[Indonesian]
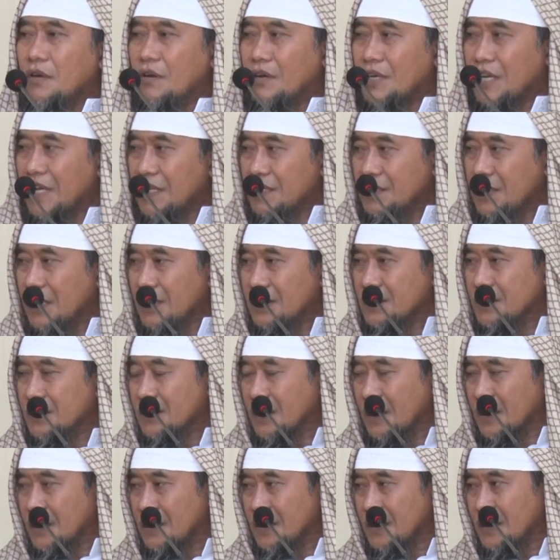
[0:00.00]
Orang yang
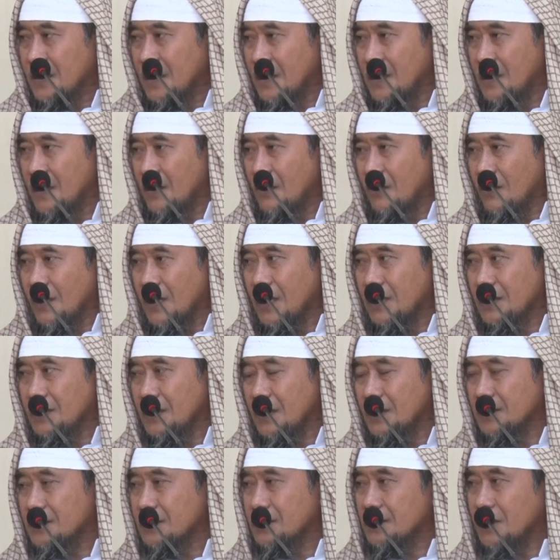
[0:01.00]
cerdik adalah orang
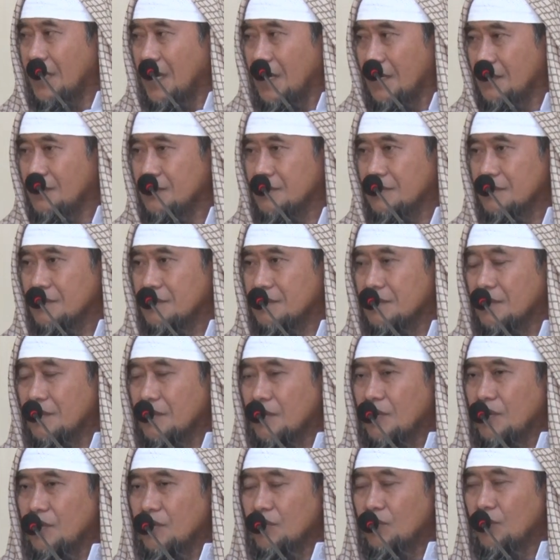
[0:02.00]
yang tahu
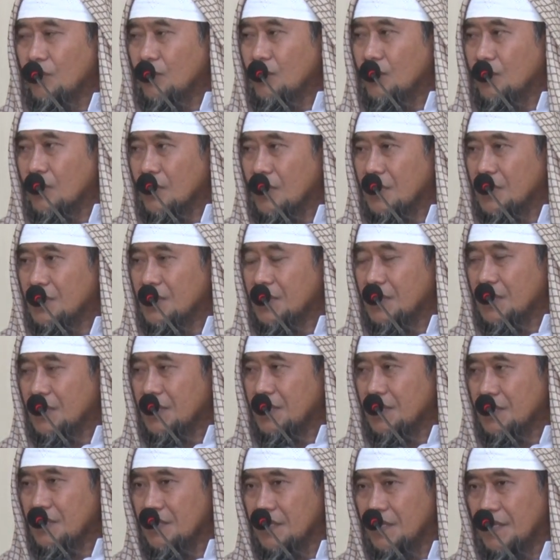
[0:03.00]
ngukur
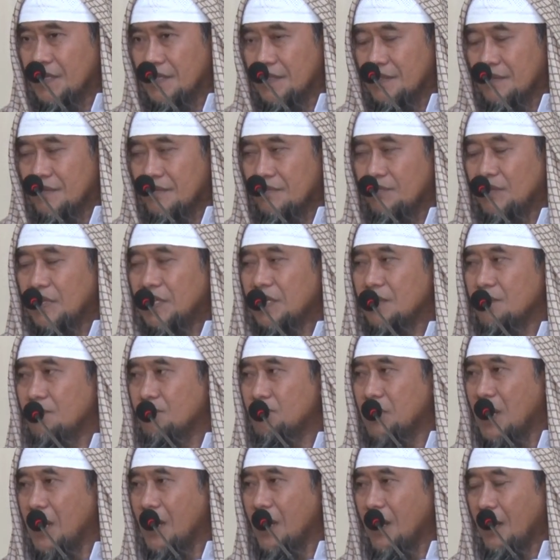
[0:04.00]
dirinya,
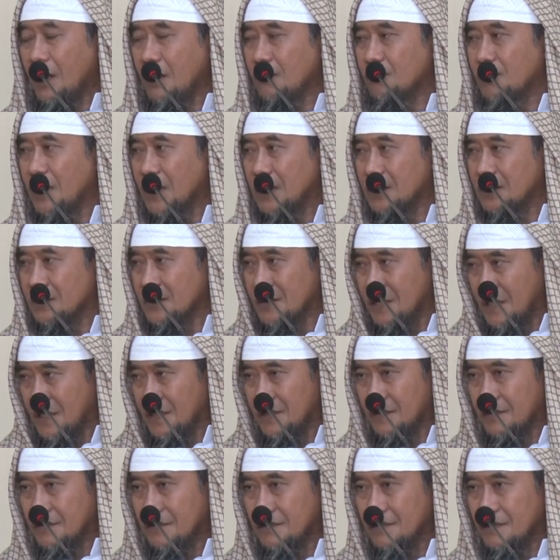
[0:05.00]
menimbang
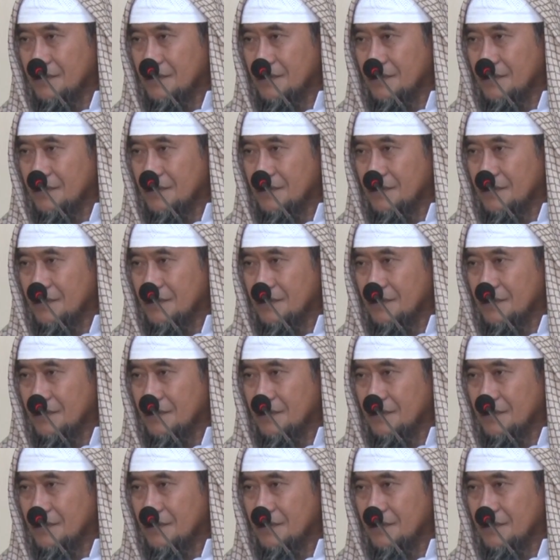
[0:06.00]
amalnya,